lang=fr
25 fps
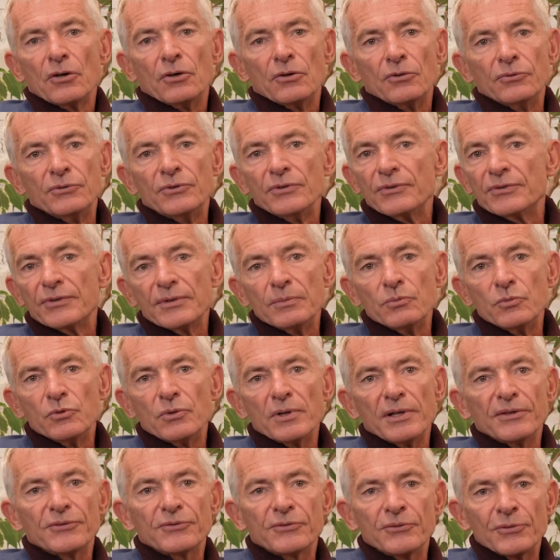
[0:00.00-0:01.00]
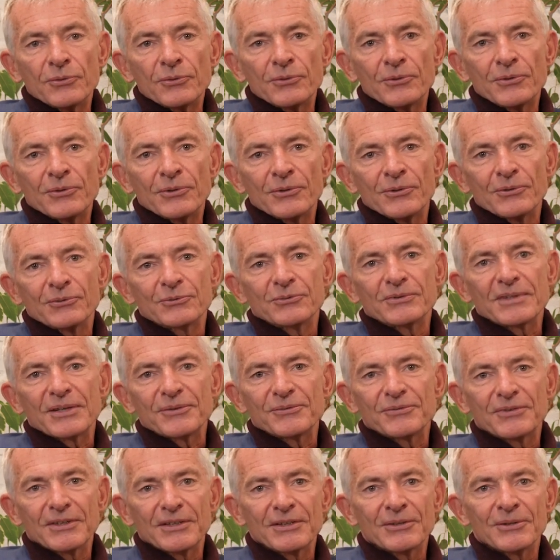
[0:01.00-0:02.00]
de simulation tout à
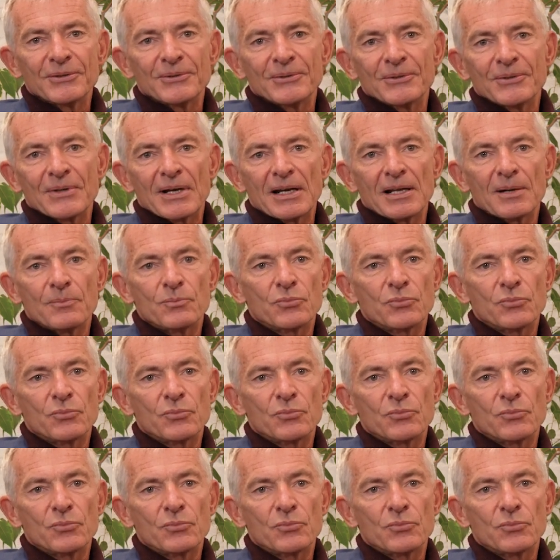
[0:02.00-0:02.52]
fait à la